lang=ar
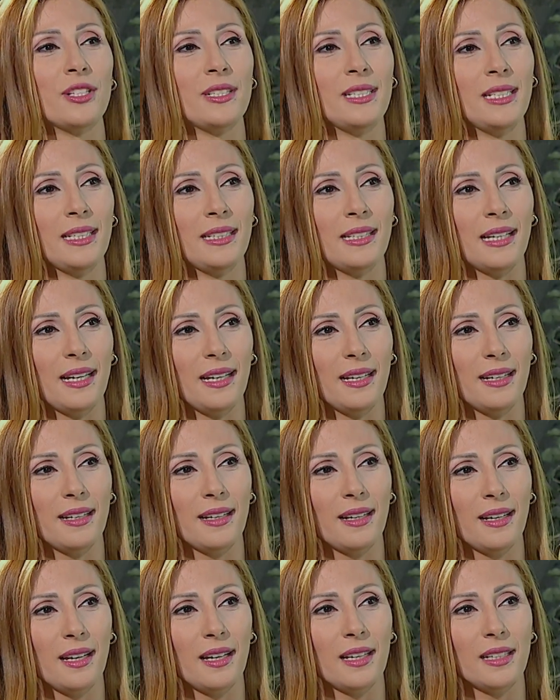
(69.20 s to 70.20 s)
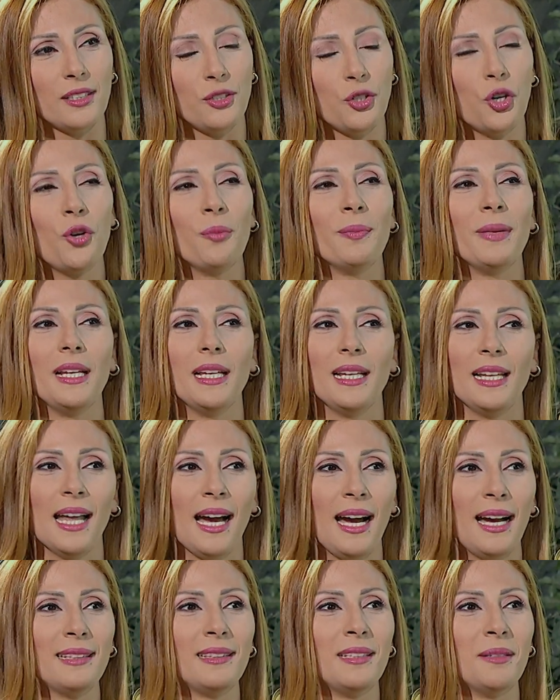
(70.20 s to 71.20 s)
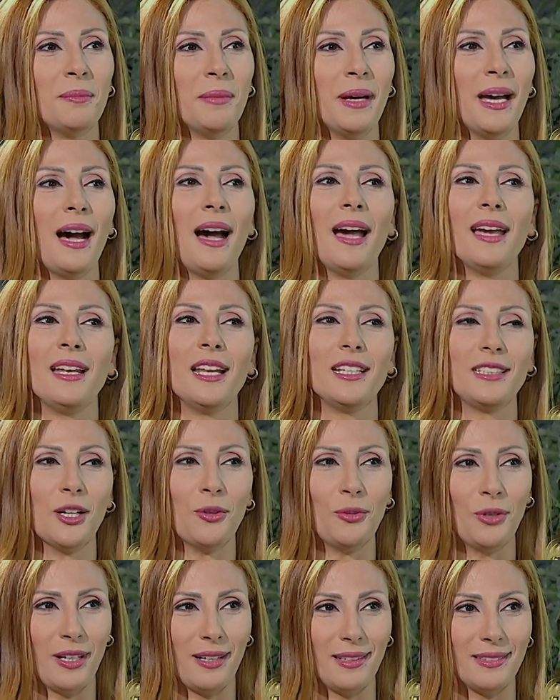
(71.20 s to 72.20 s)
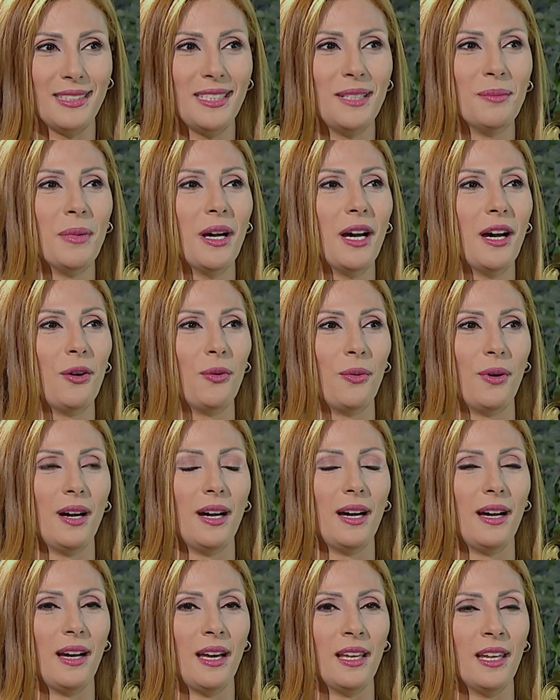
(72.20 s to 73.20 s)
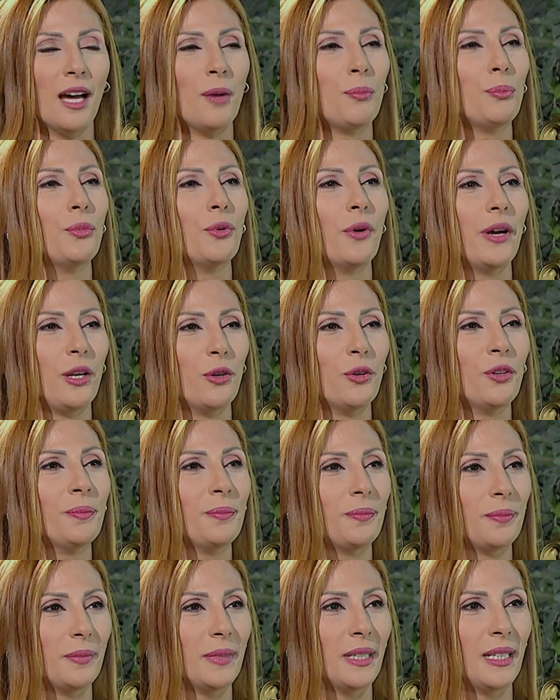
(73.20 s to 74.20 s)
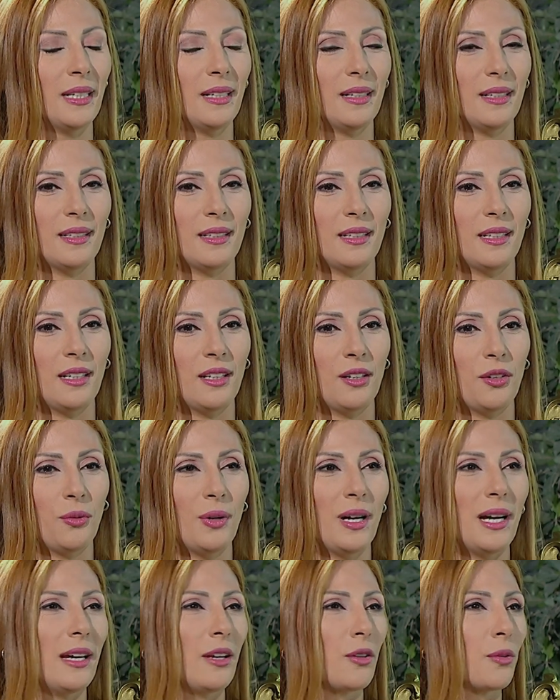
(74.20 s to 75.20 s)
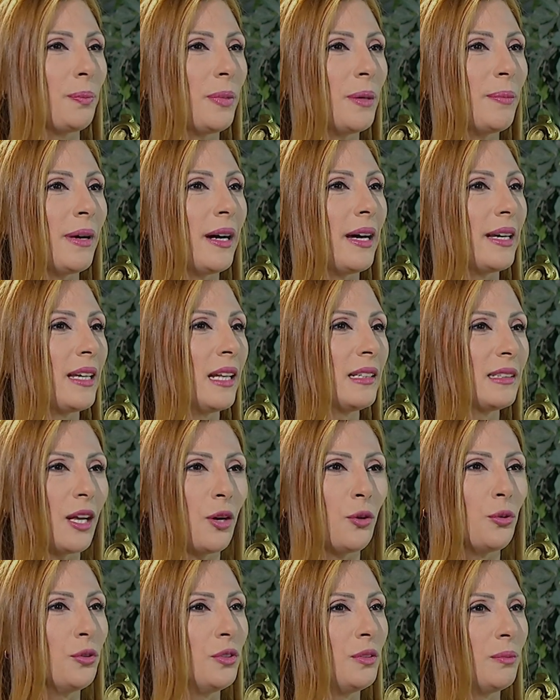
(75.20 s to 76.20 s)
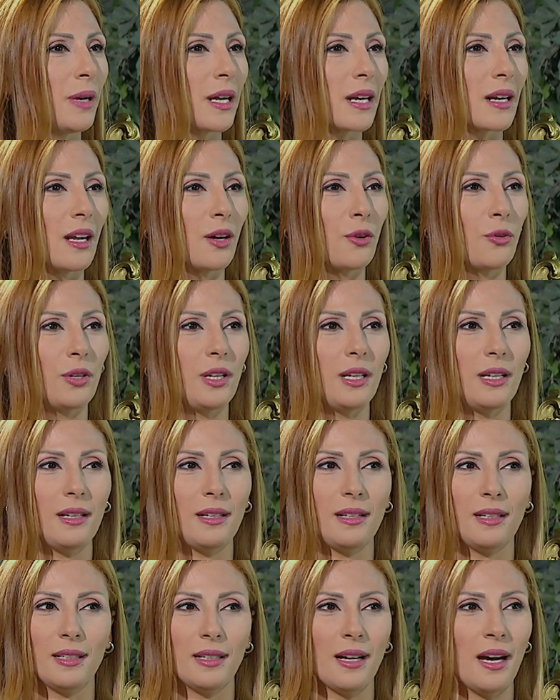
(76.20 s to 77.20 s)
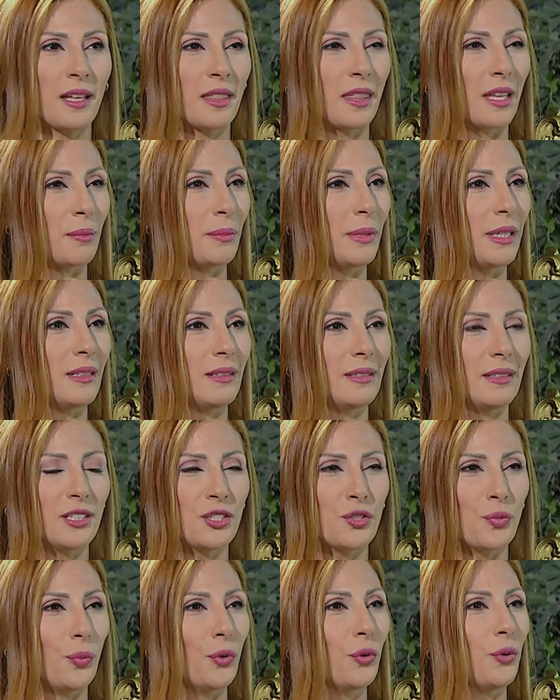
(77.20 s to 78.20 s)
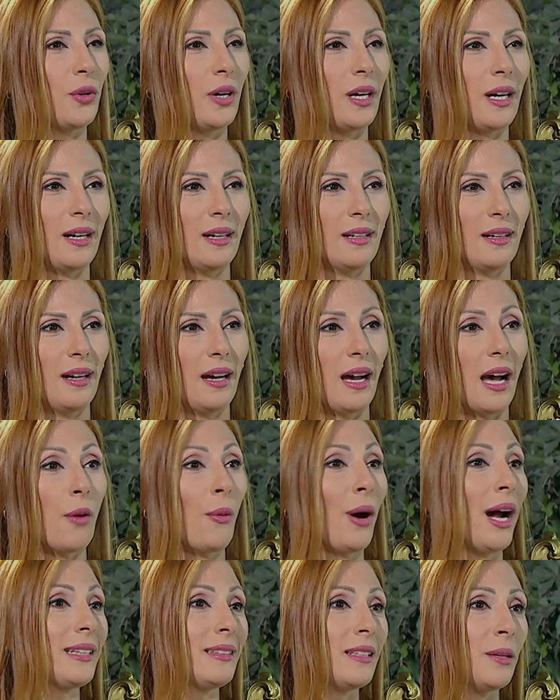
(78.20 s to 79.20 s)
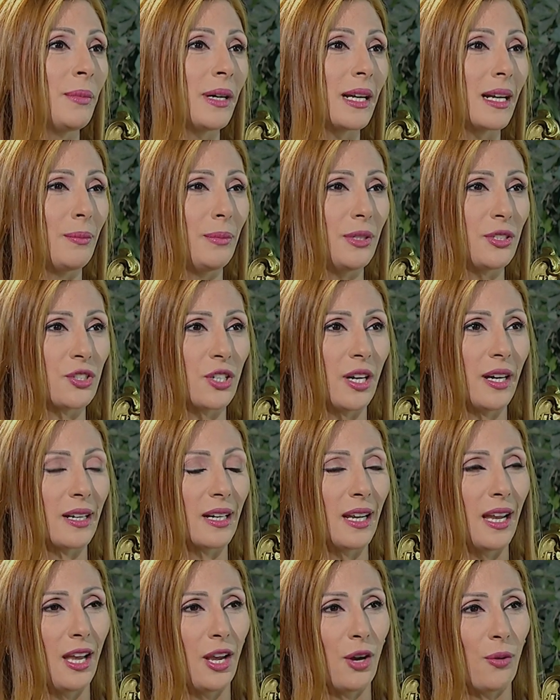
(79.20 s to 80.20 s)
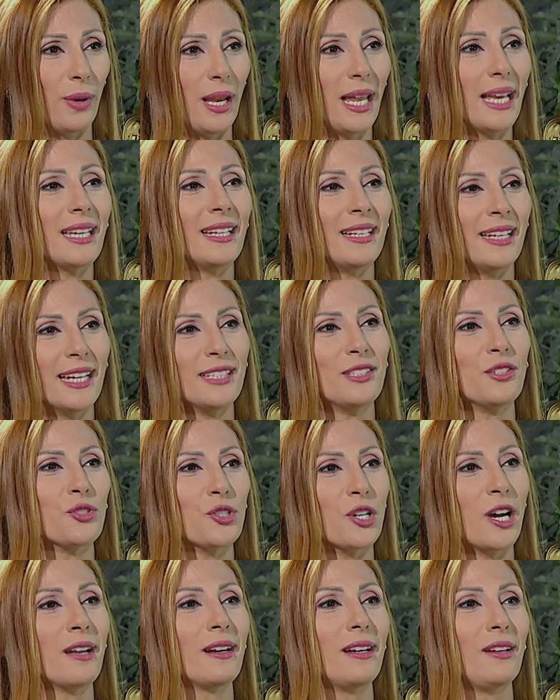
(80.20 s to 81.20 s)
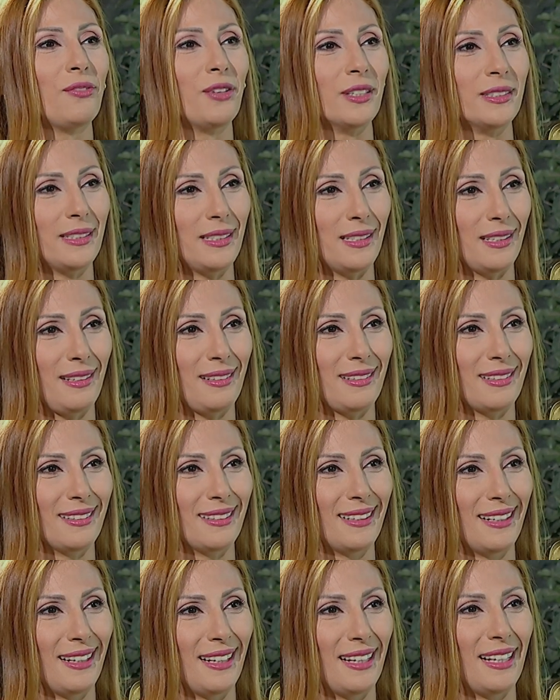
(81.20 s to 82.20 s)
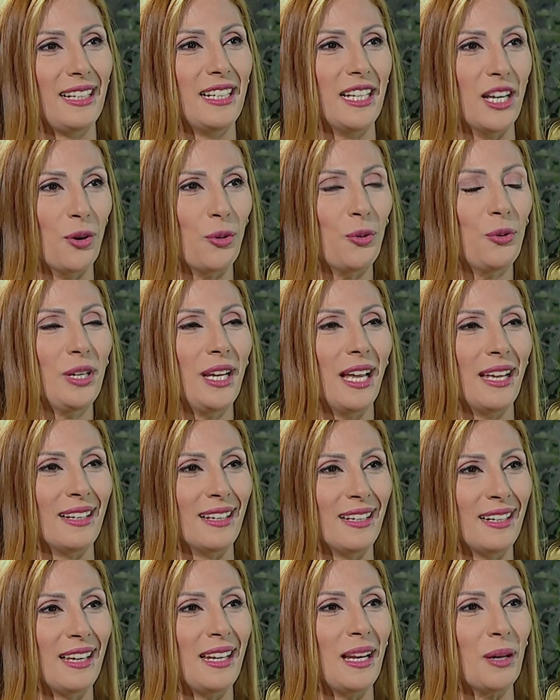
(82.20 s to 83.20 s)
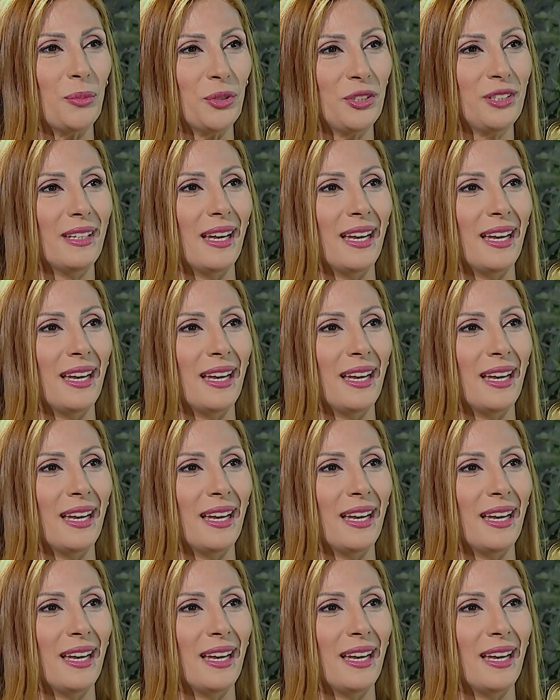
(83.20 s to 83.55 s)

جديده يهمل الى حد ما عائلته القديمه والاب والام آه، وربما يلتقون مرة كل أكثر من أسبوع أو حتى مرة بالشهر ولكن يأتي الشهر الفضيل ليقول أننا لابد